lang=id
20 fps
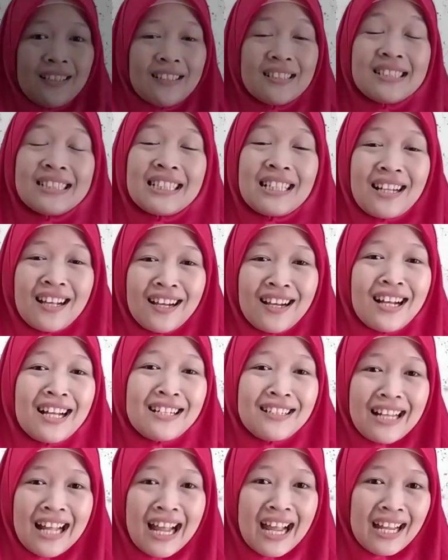Silahkan
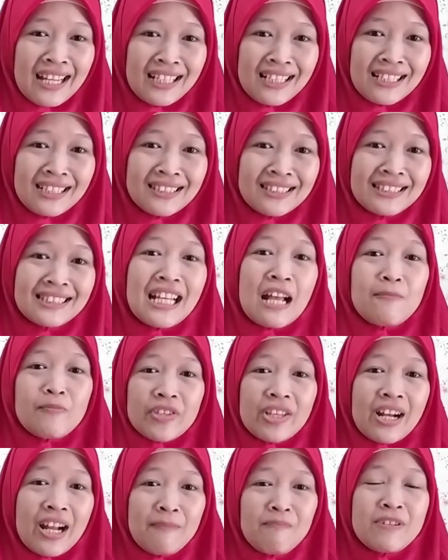like,
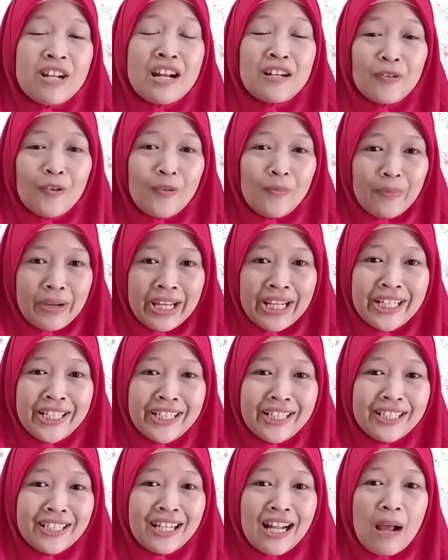subscribe, dan komen
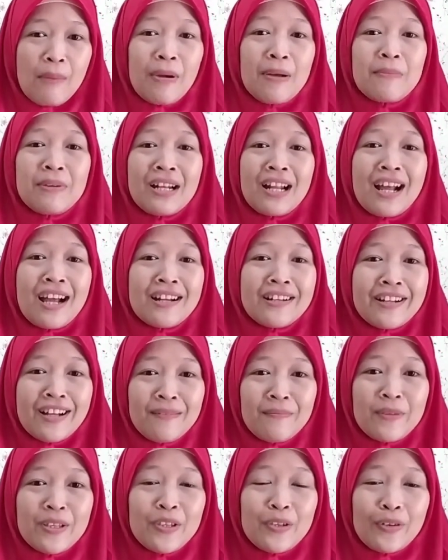apabila Anda
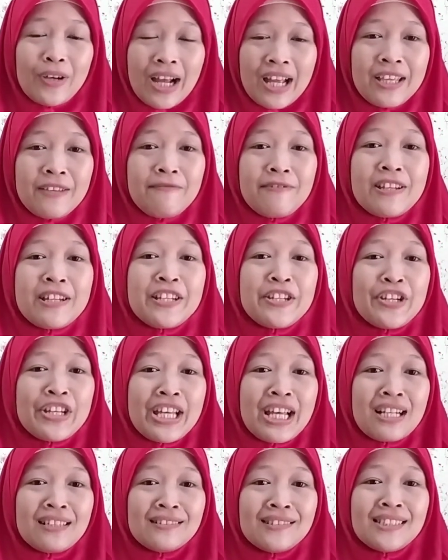menyukai video
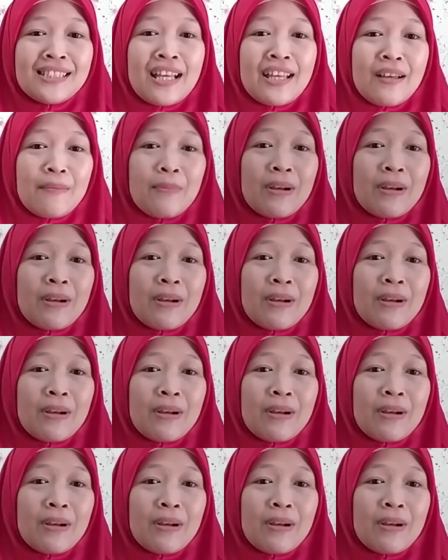yang saya